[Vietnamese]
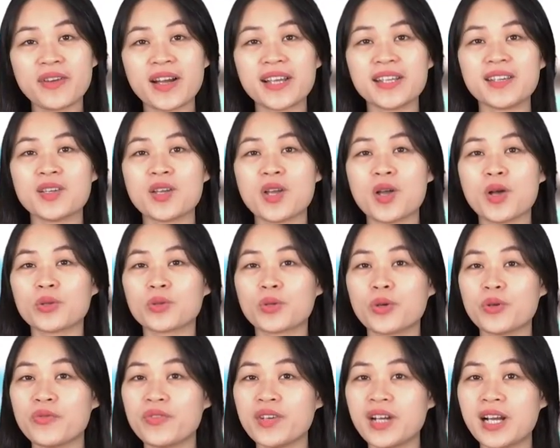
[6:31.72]
vậy,
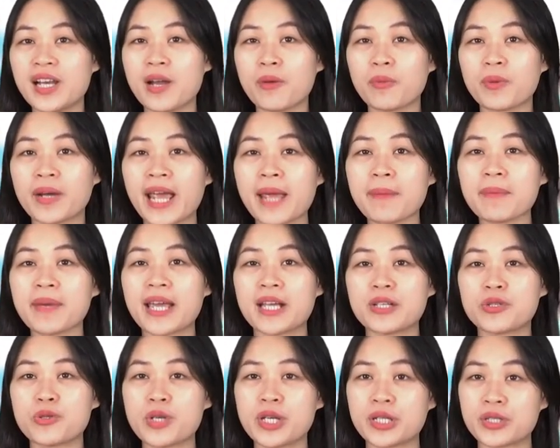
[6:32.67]
tôi vừa lồng ghép
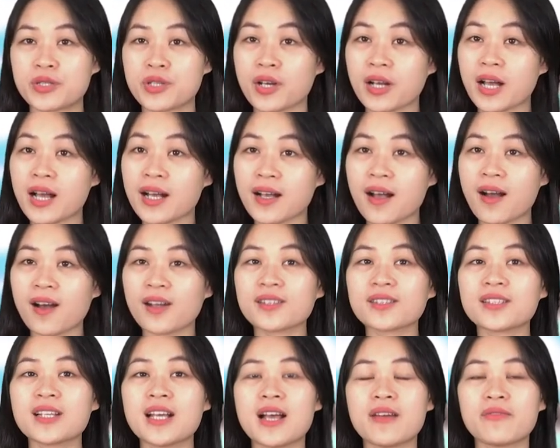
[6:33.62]
kể chuyện cho các
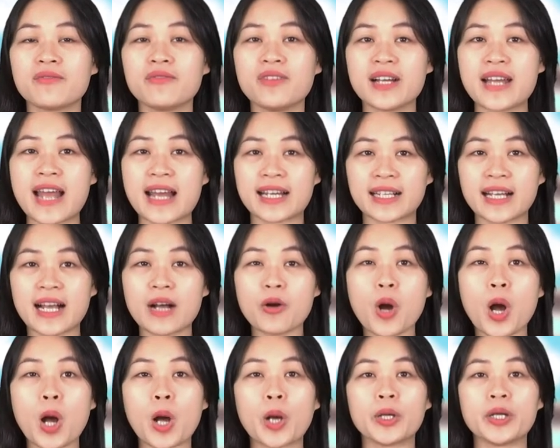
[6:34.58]
con, vừa đặt
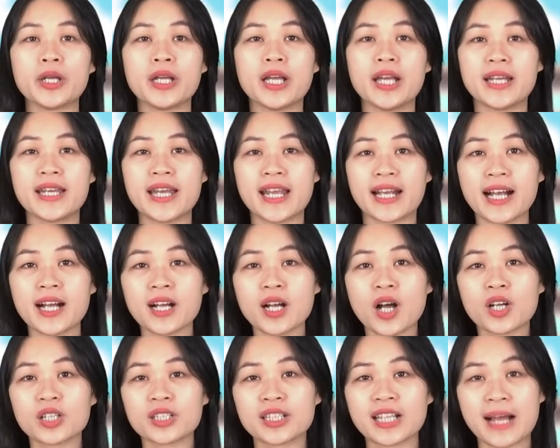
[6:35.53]
câu hỏi để các
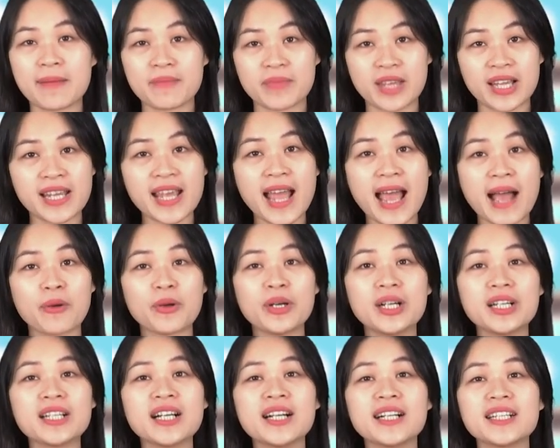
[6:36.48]
con cảm thấy hào
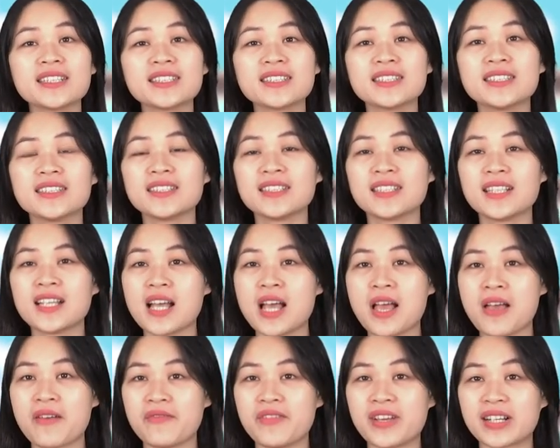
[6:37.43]
hứng hơn
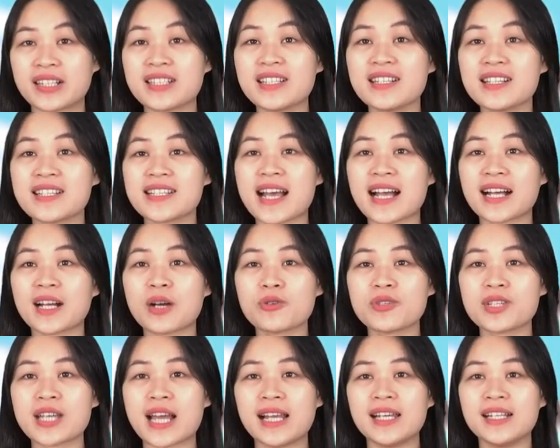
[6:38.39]
việc đưa ra
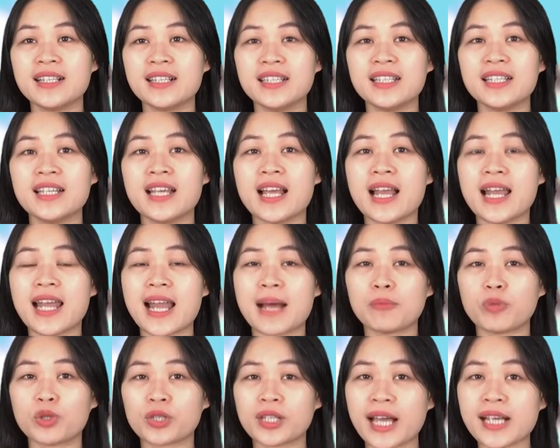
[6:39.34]
câu trả lời
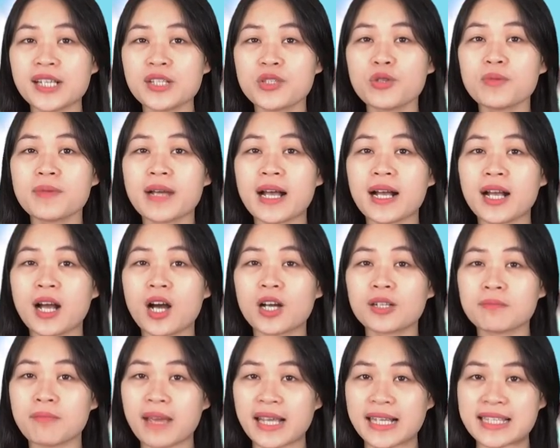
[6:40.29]
là một cách giúp các
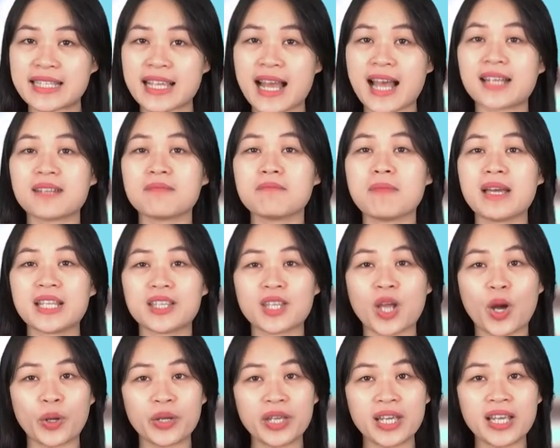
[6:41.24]
con mạnh dạn bày
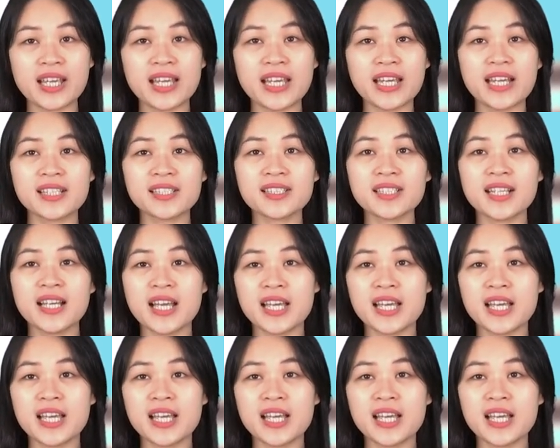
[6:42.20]
tỏ ý kiến